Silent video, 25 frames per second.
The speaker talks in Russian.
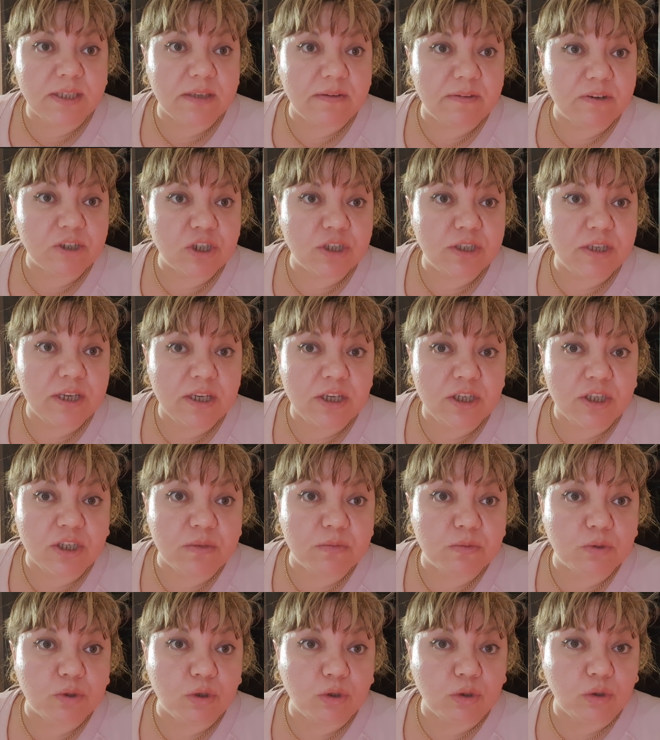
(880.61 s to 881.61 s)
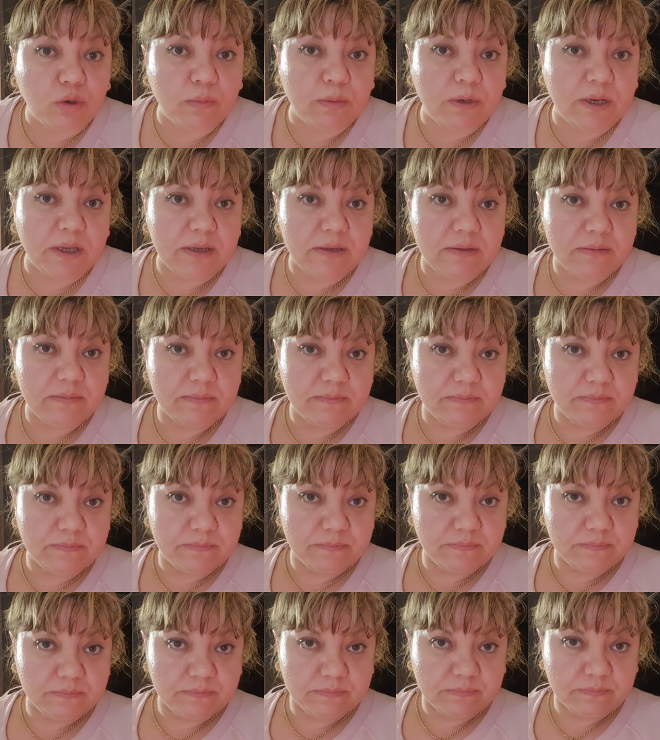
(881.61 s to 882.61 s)
на ваши деньги 700 рублей.
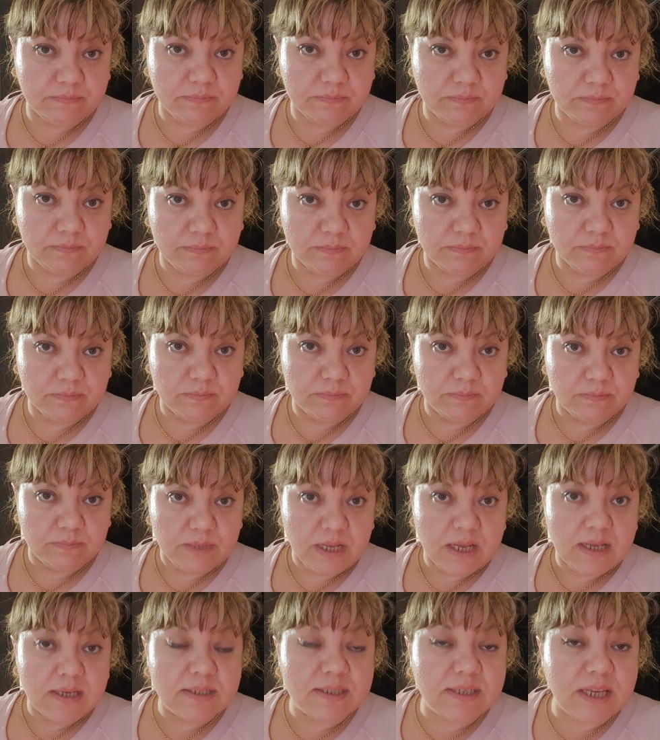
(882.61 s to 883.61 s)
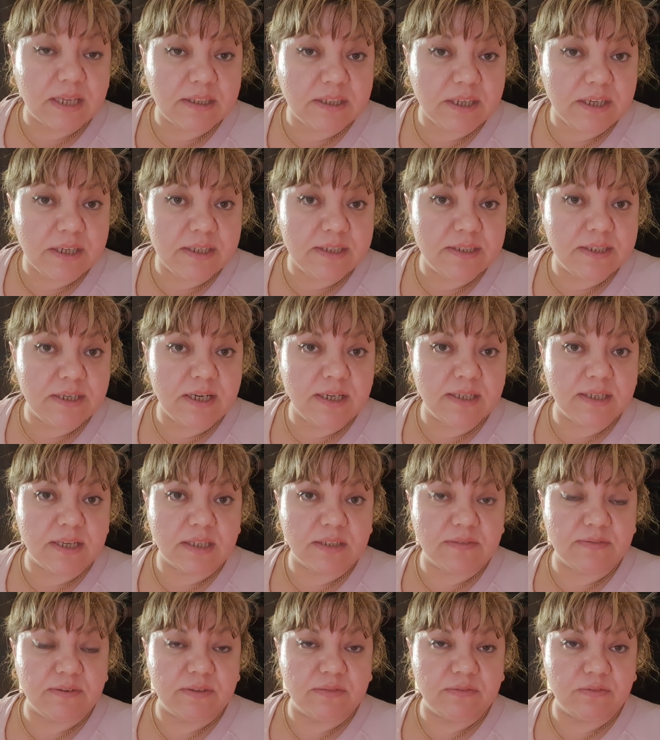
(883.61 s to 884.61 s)
За три недели за
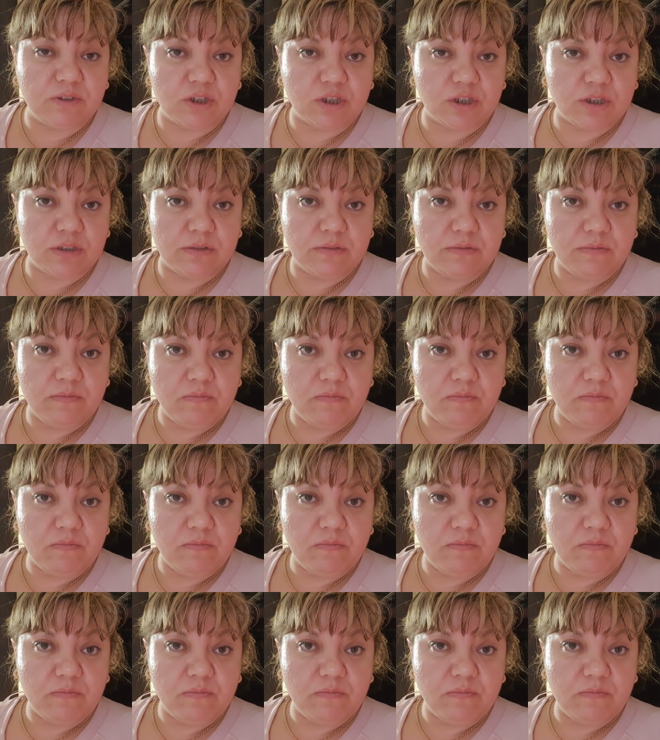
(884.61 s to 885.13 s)
свет вышел.